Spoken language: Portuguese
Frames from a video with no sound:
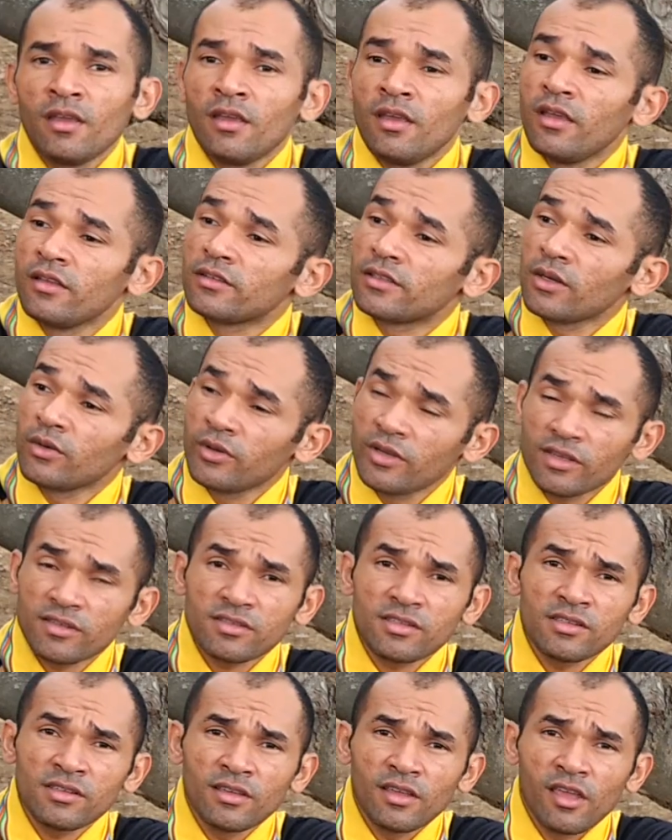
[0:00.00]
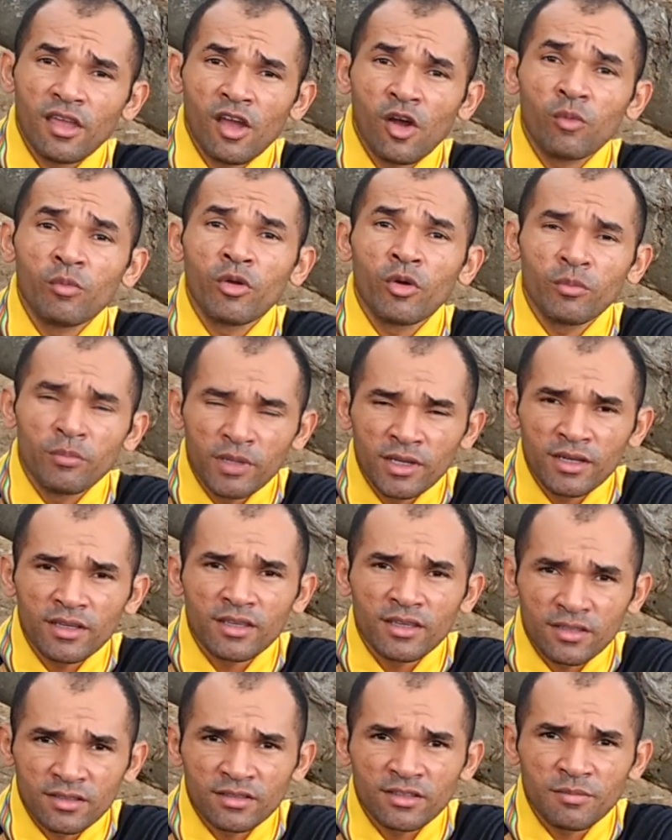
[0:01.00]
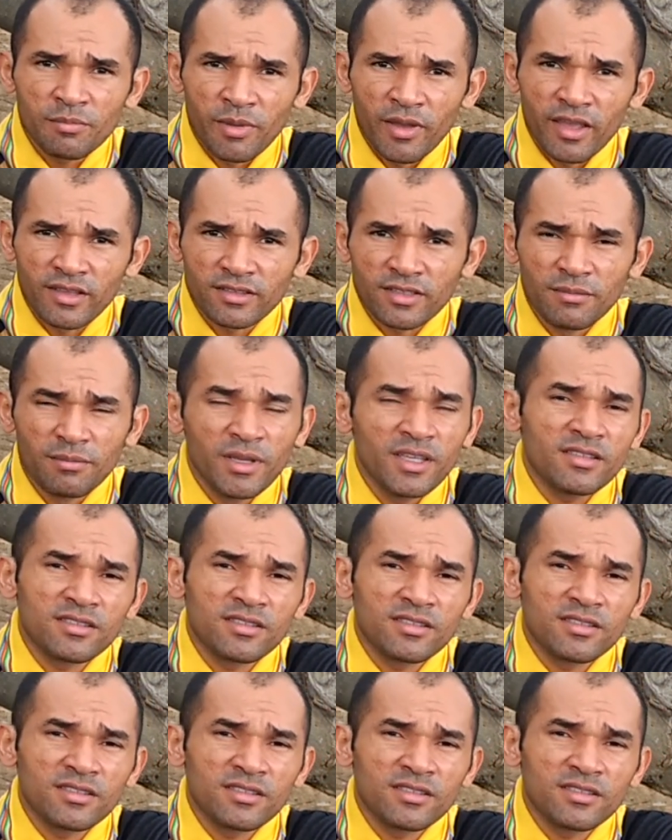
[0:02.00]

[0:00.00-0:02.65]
Então esse é o meu mini kit de pesca, bem